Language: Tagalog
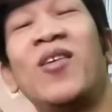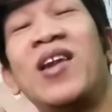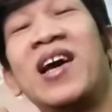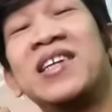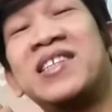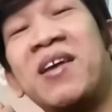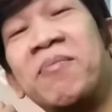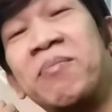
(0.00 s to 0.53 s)
ako lang
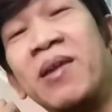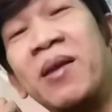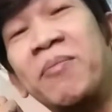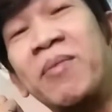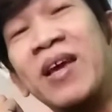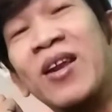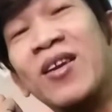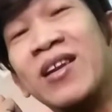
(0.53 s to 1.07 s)
kasi ang
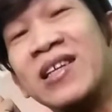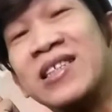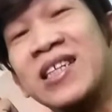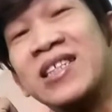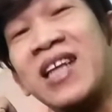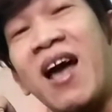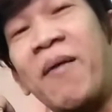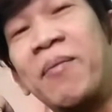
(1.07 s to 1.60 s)
Pilipino
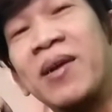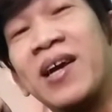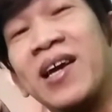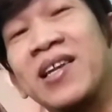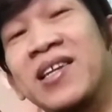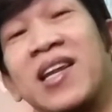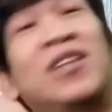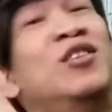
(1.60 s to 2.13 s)
nagsishopping
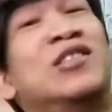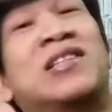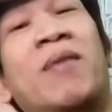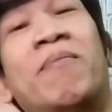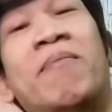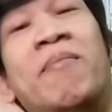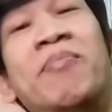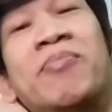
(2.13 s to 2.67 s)
kanina dun
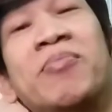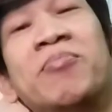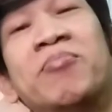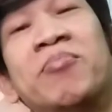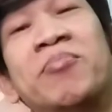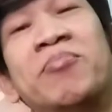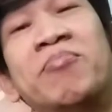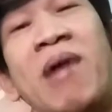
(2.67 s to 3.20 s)
sa
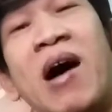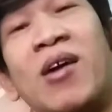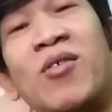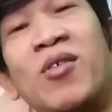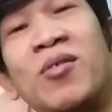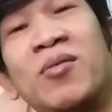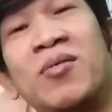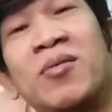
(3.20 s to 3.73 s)

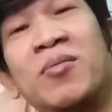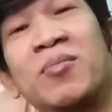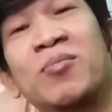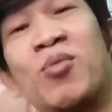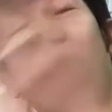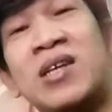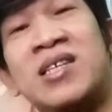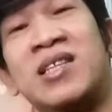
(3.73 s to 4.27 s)
bagong
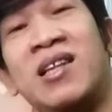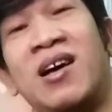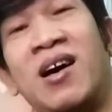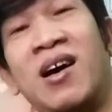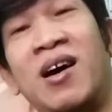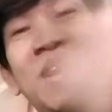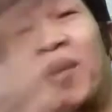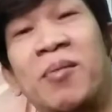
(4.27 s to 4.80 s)
bukas
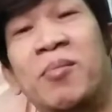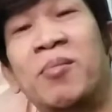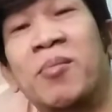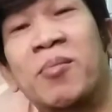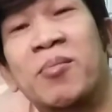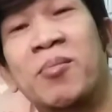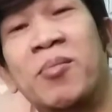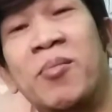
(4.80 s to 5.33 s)
na
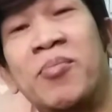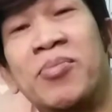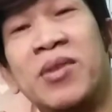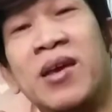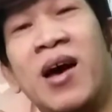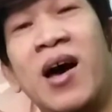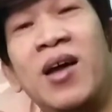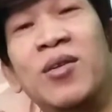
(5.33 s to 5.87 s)

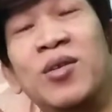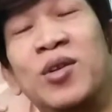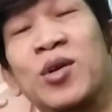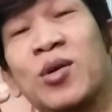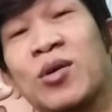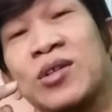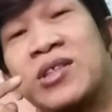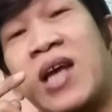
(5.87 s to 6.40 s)
ano
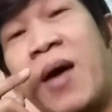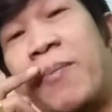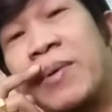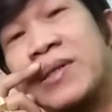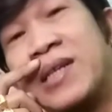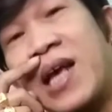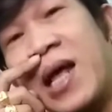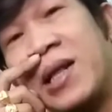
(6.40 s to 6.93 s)
doon,
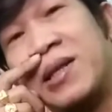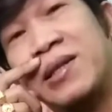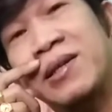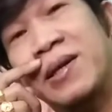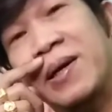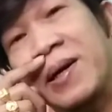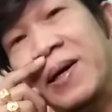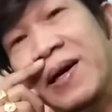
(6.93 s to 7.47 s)
shopping
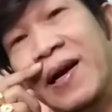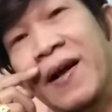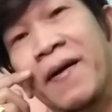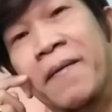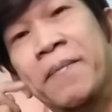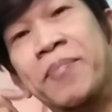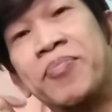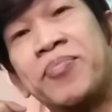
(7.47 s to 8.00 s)
center,
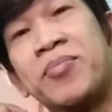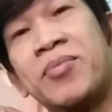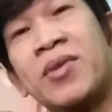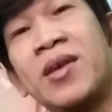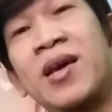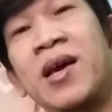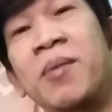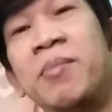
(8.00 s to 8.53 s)

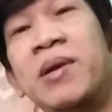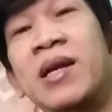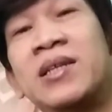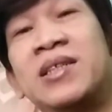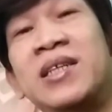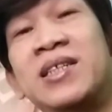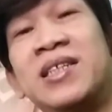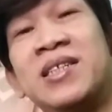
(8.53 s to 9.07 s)

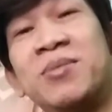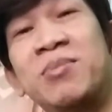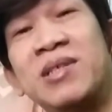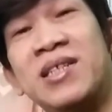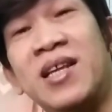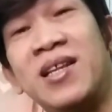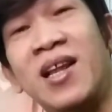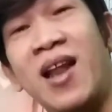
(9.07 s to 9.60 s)

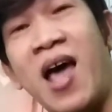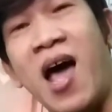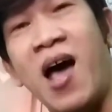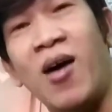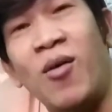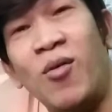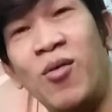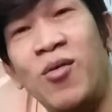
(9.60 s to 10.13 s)
pinagchichismisan nila
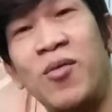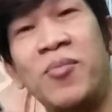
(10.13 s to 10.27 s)
ako.